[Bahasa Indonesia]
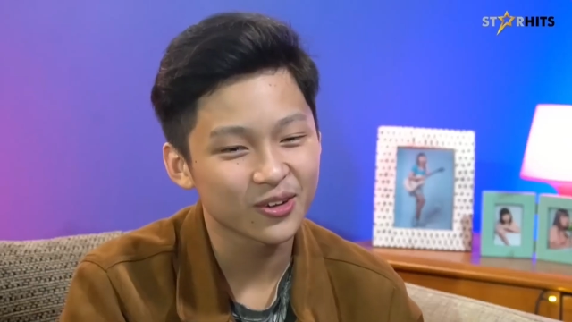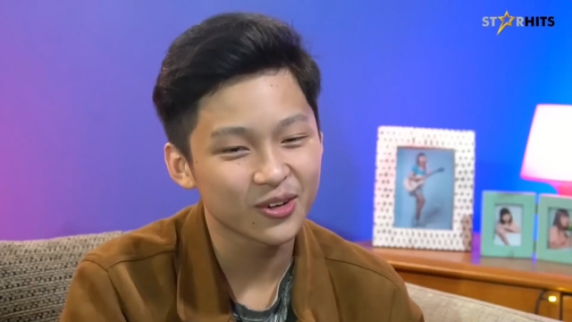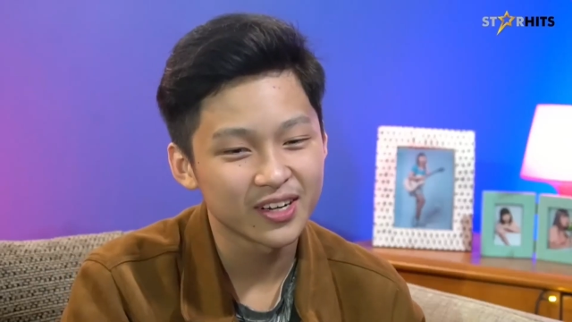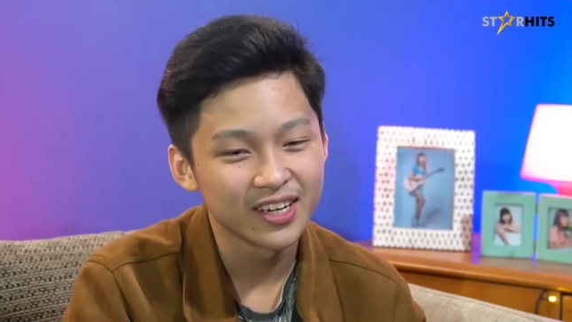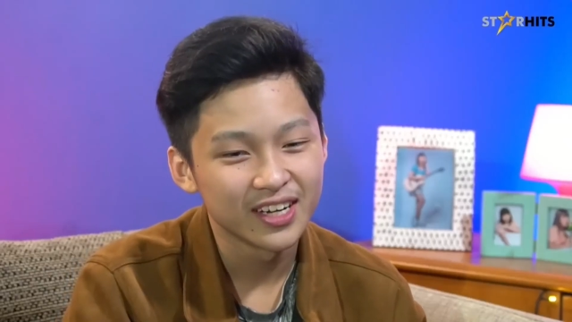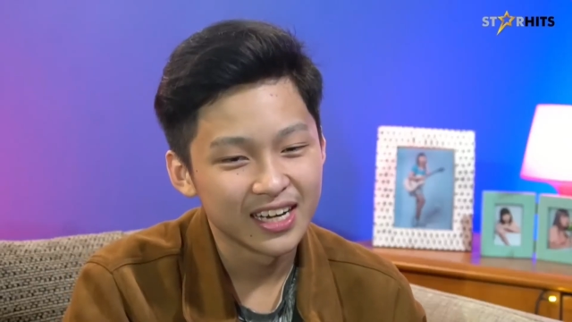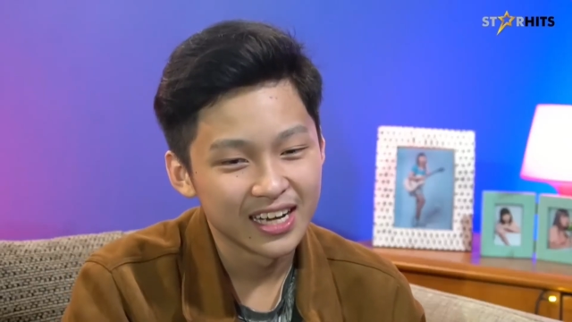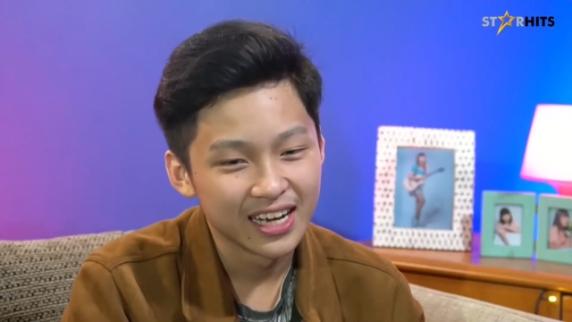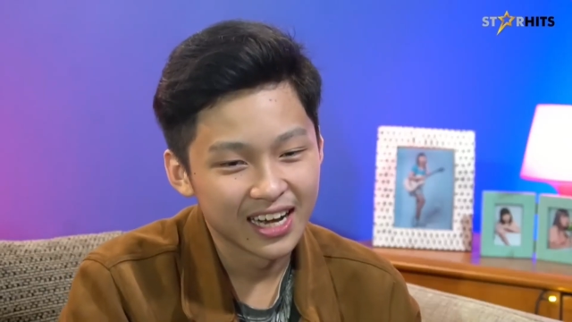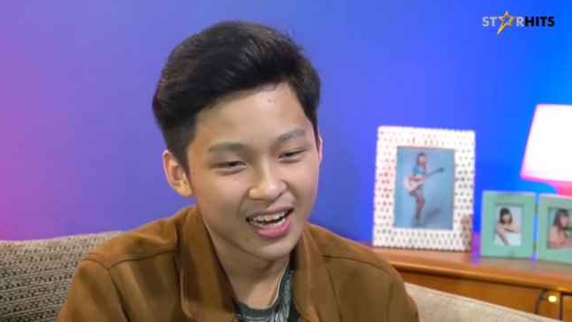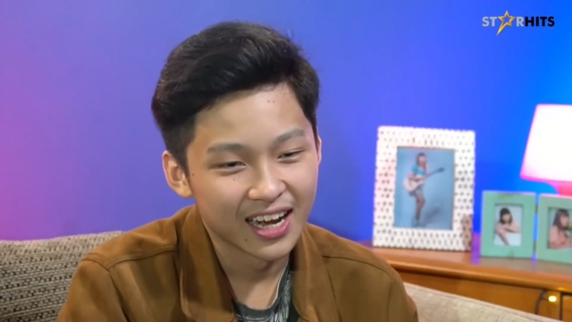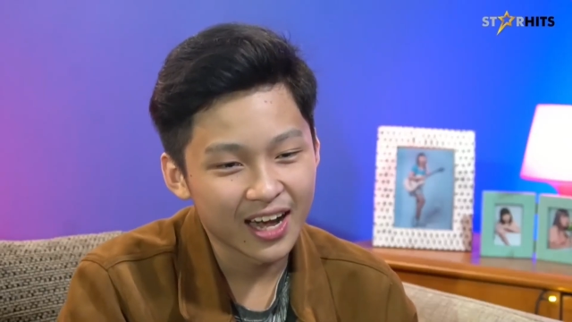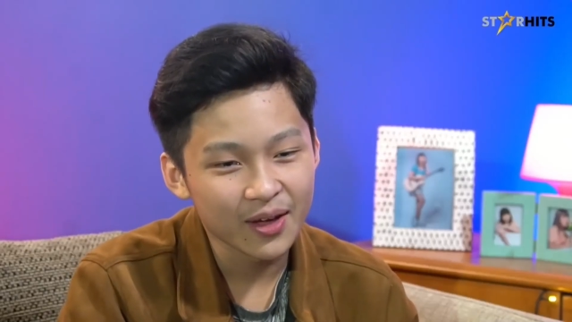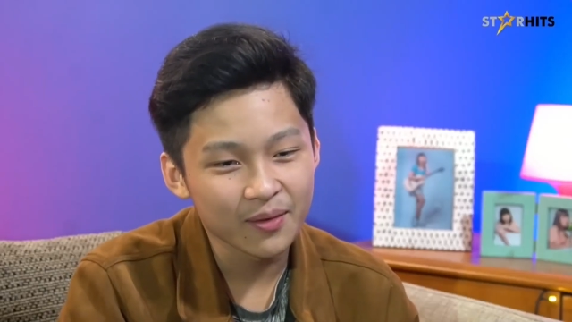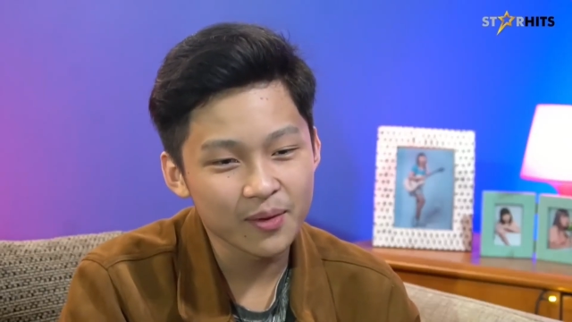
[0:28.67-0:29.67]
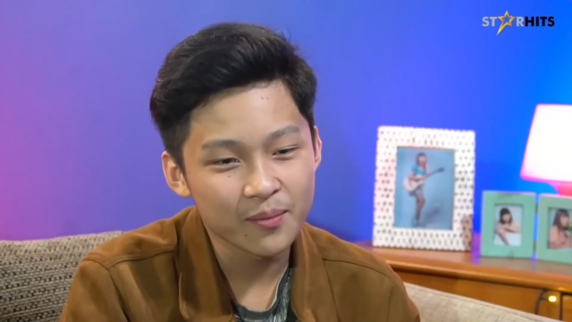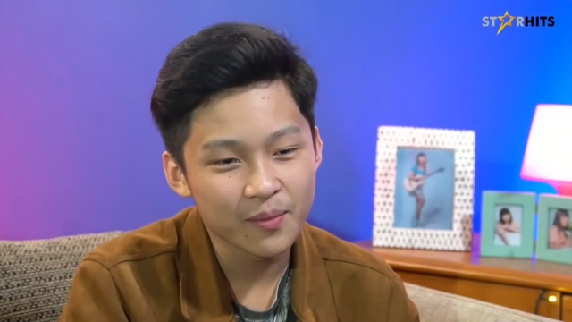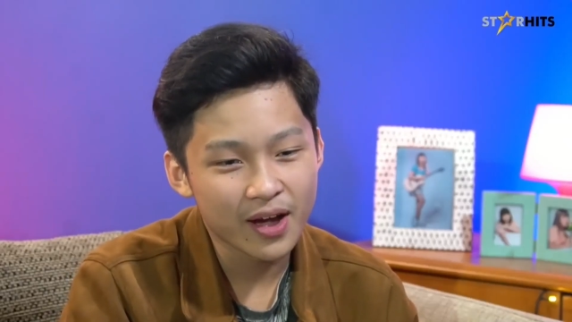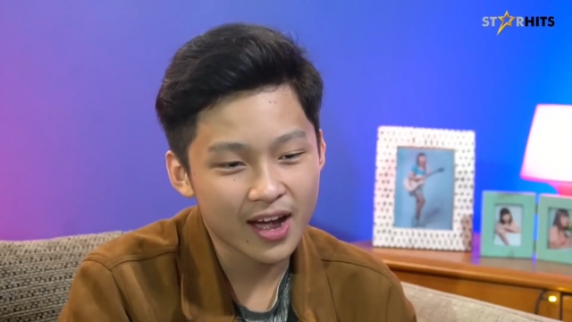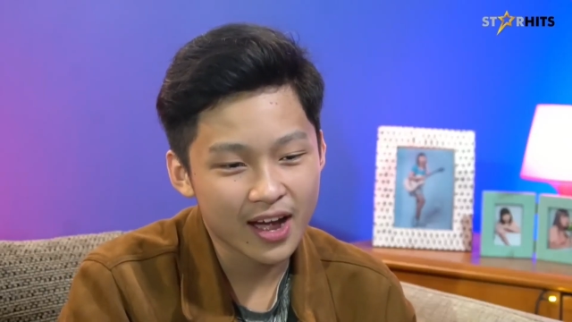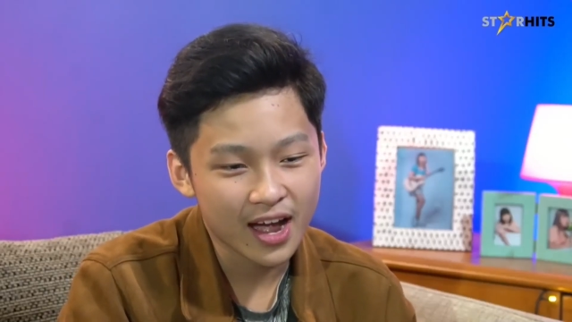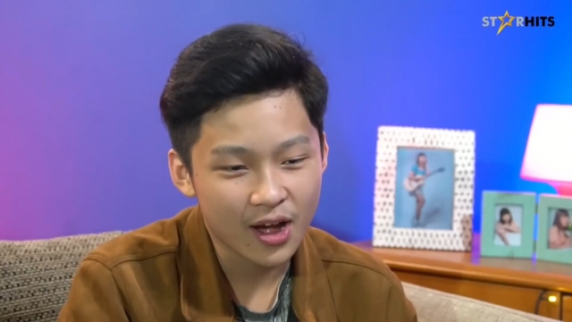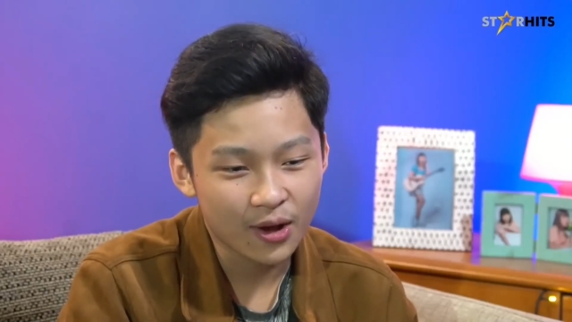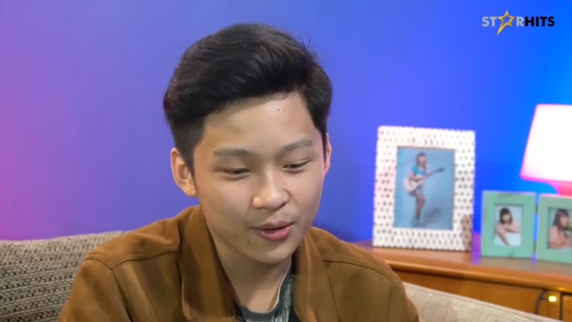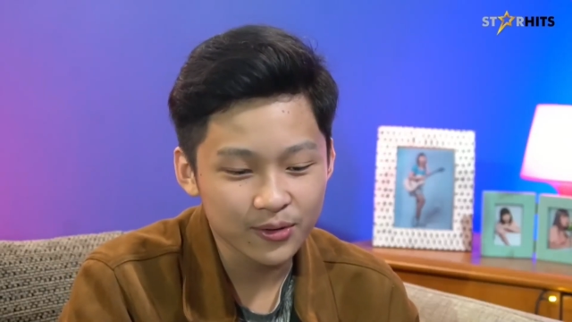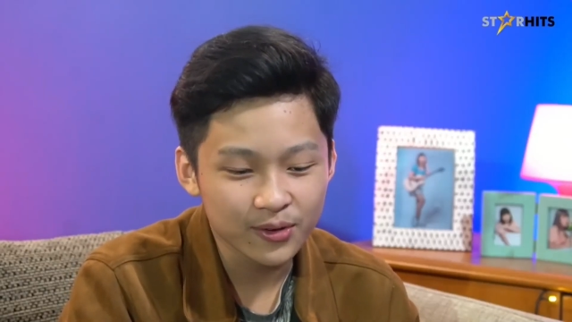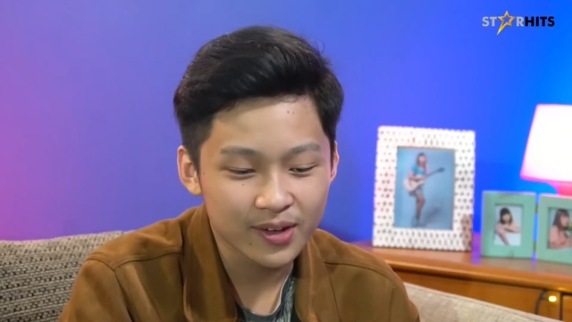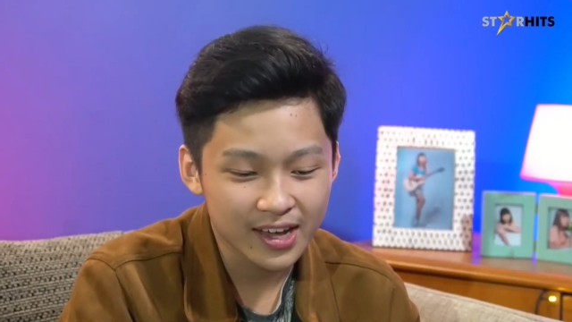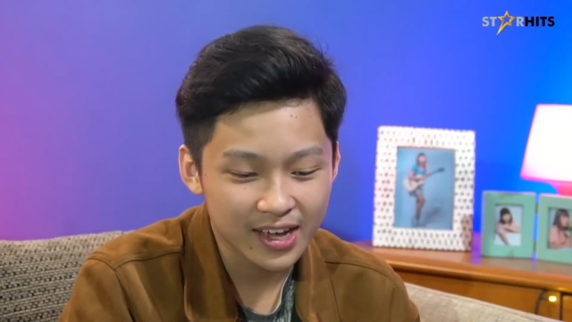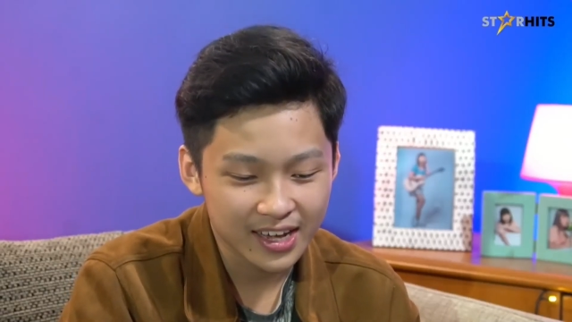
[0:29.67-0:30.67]
tuh kan memang aku
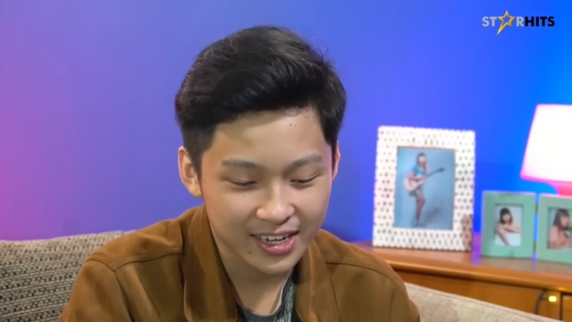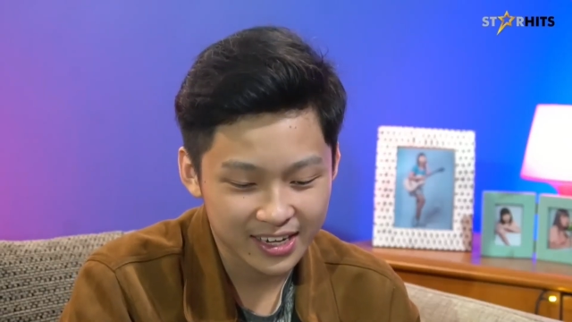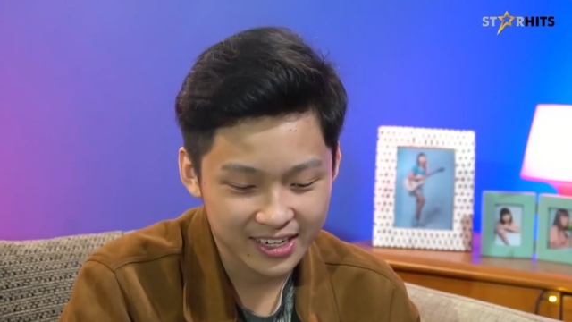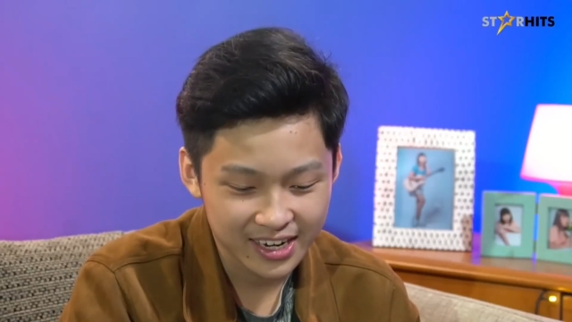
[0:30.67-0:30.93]
juga